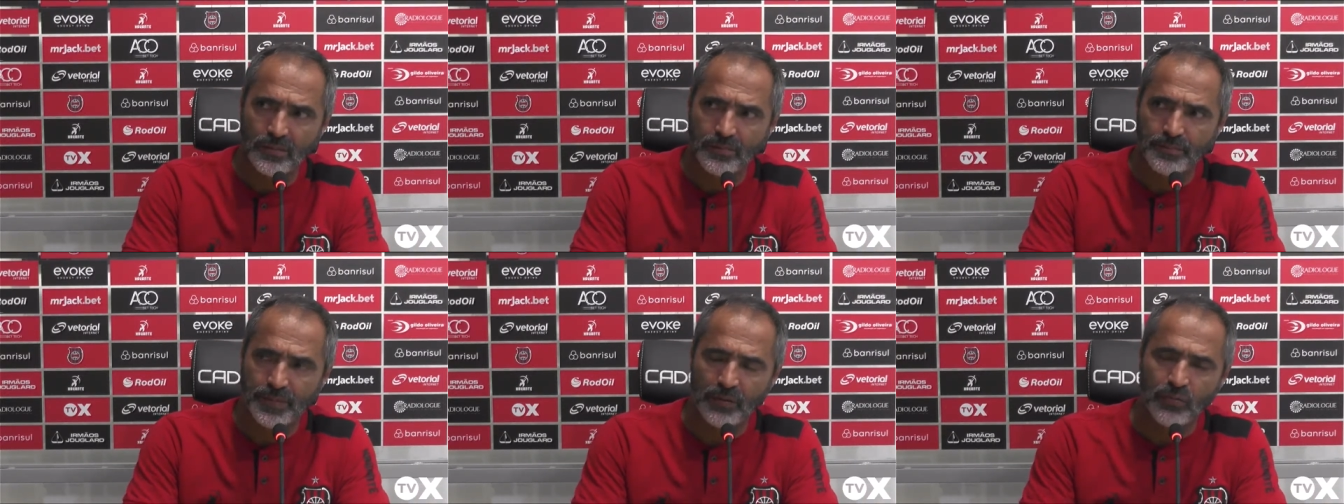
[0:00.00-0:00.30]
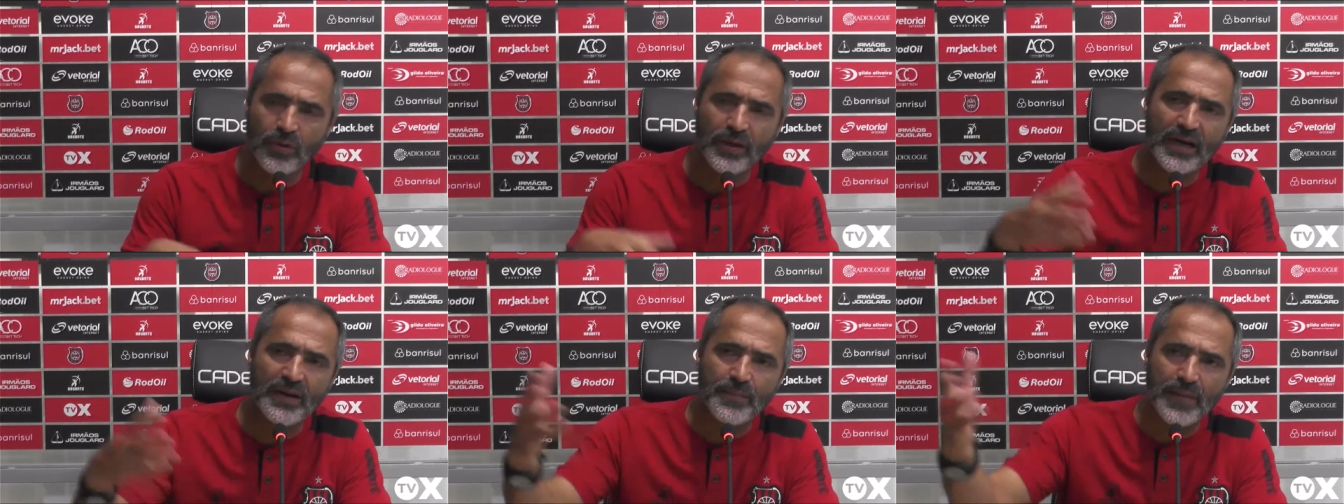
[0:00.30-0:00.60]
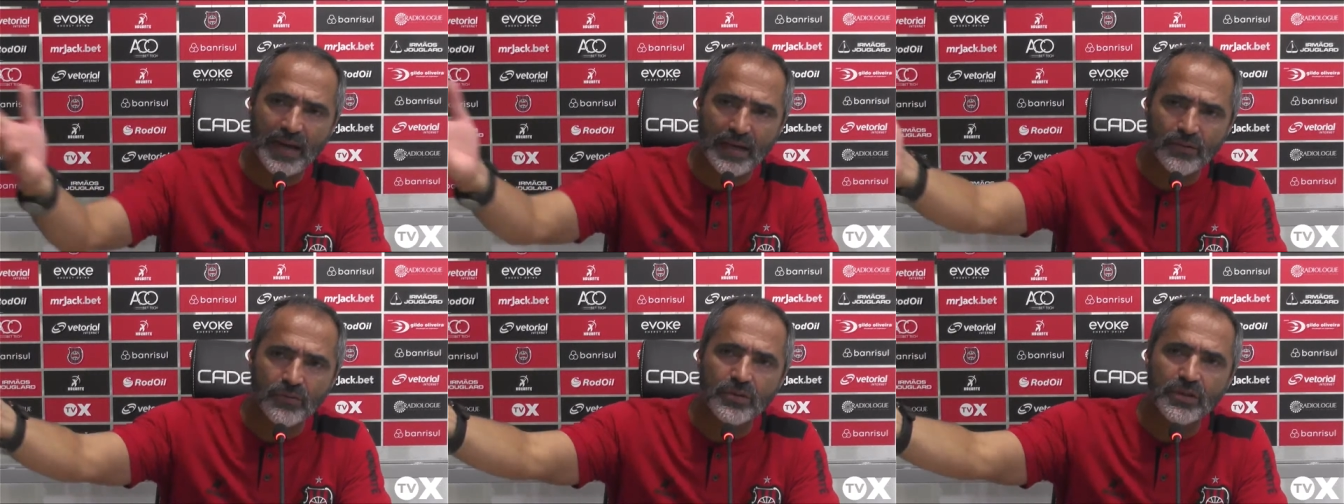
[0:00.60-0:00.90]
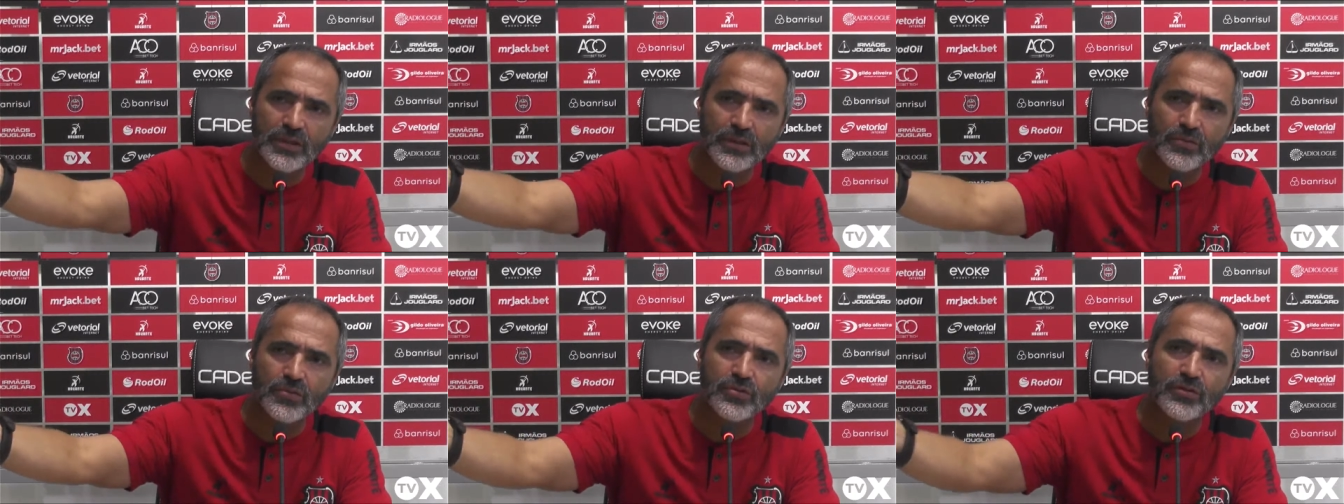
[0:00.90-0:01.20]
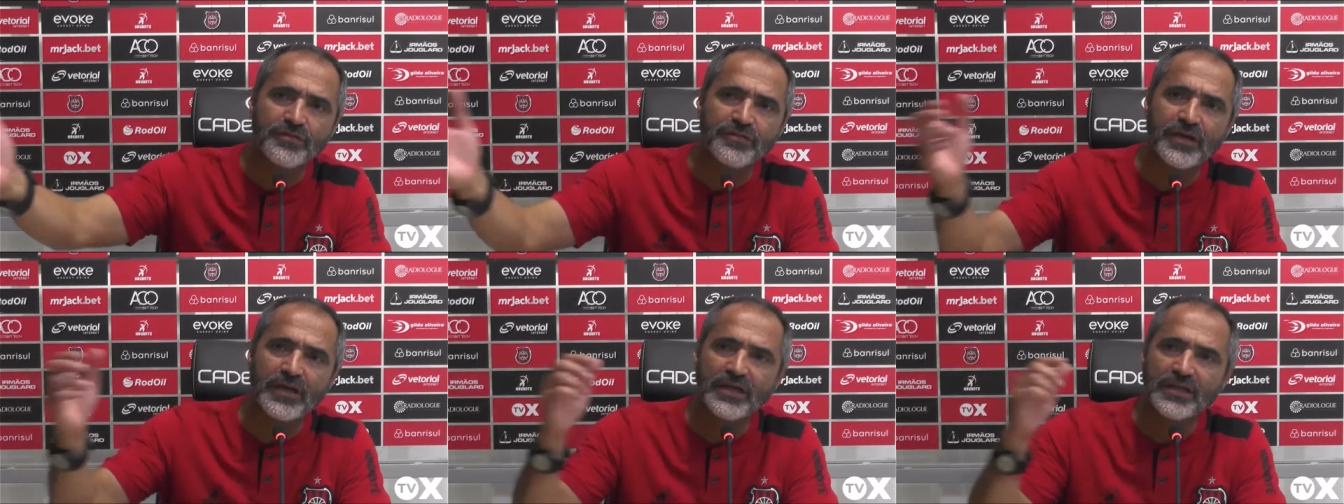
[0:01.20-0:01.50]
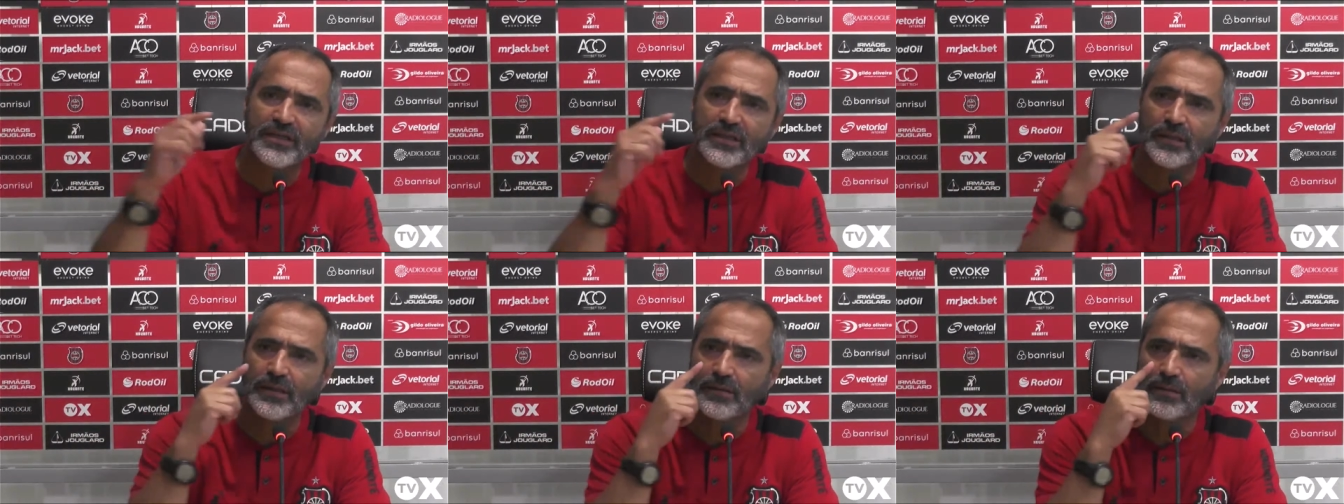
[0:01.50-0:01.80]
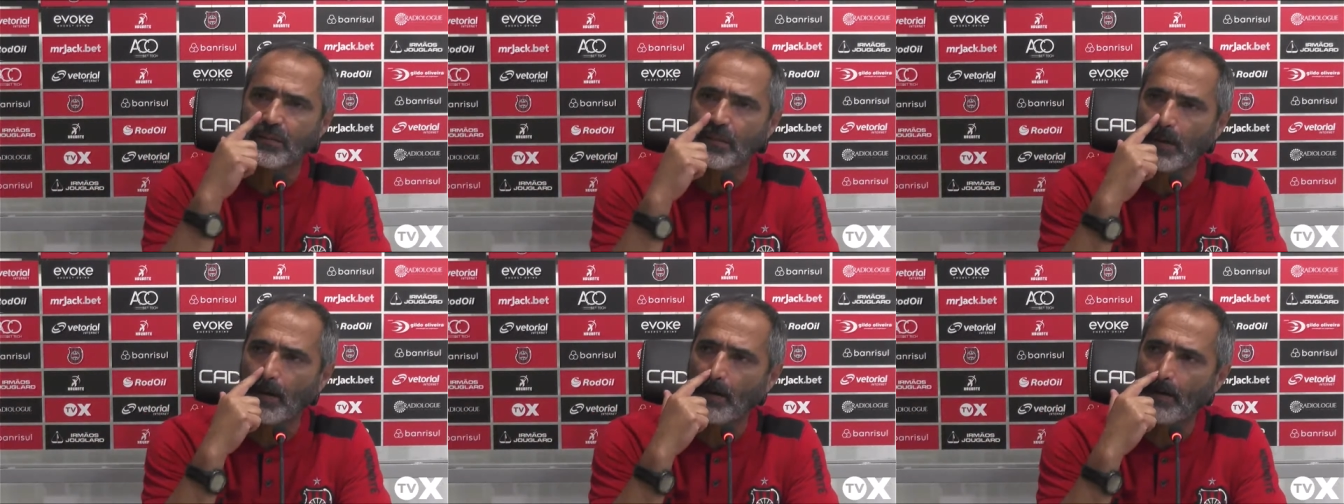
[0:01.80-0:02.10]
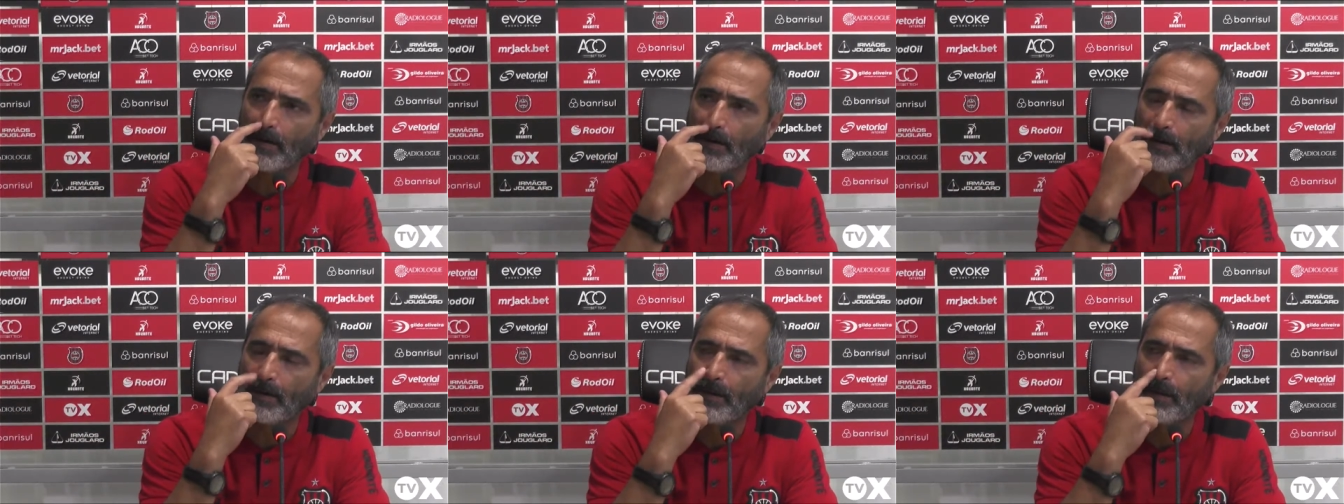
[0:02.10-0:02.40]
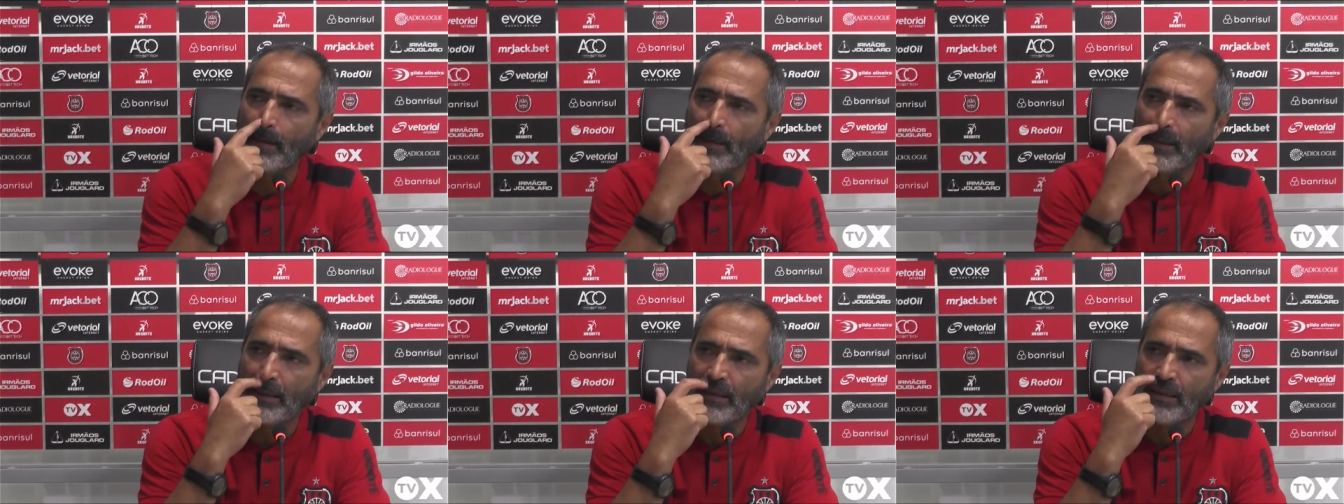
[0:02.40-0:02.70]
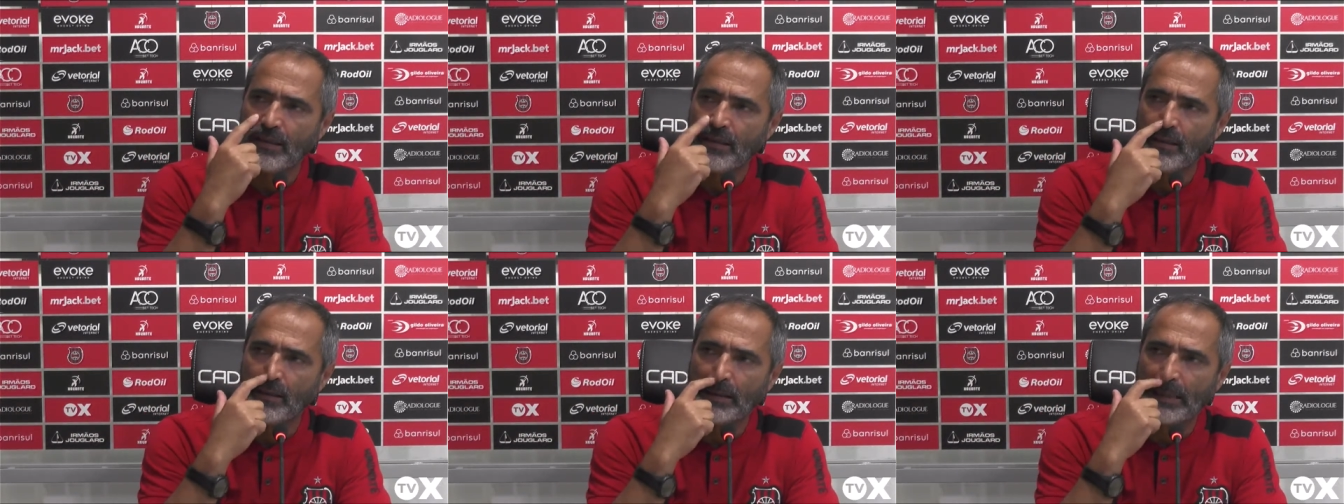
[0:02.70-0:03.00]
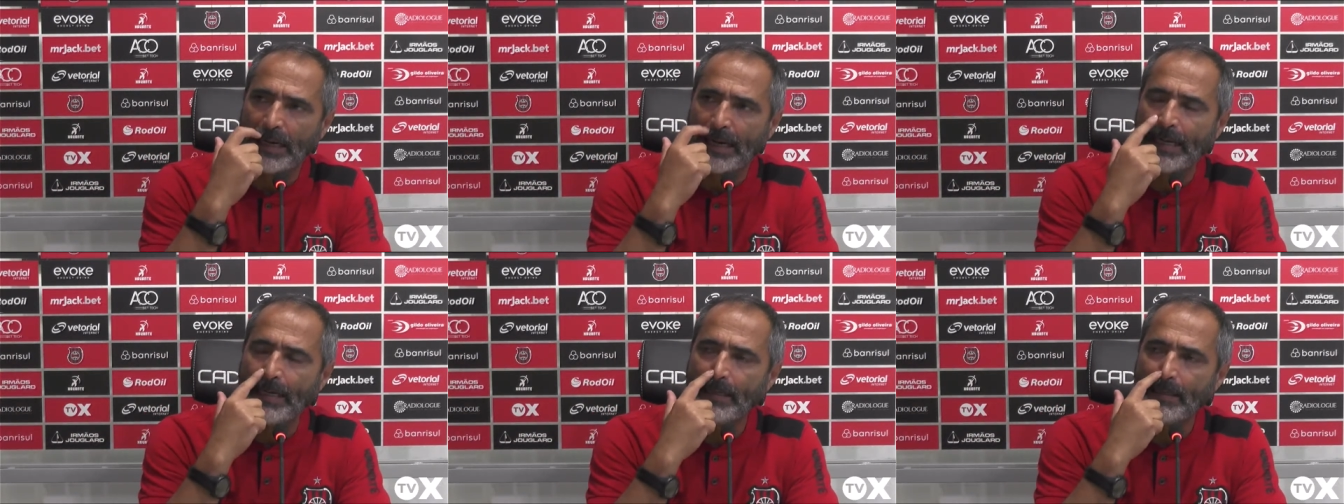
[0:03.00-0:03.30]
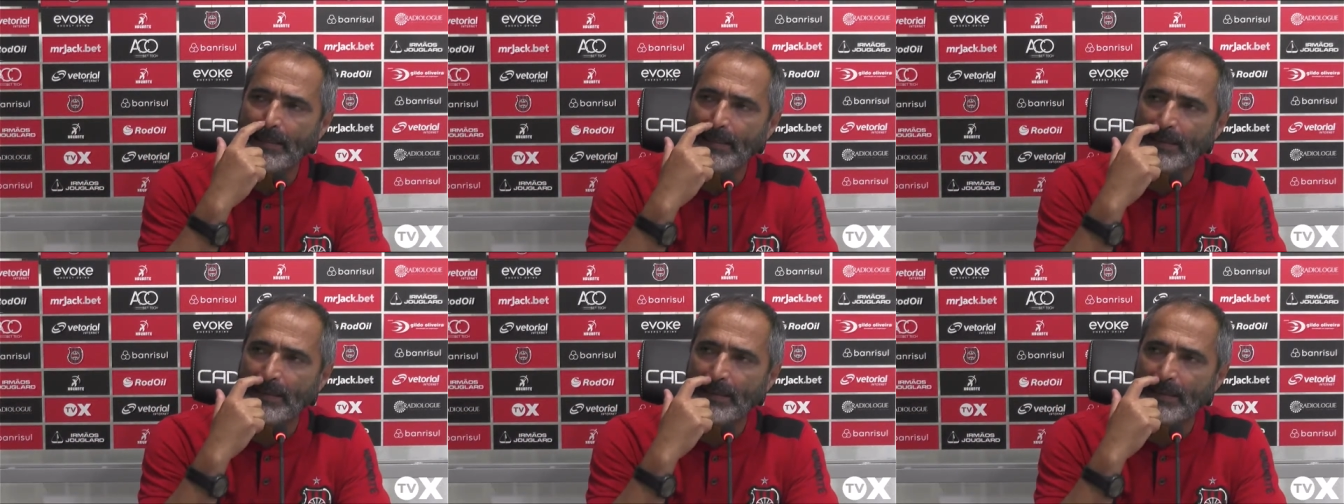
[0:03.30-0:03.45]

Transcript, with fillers: pelo gramado que nos ofereceram. Né?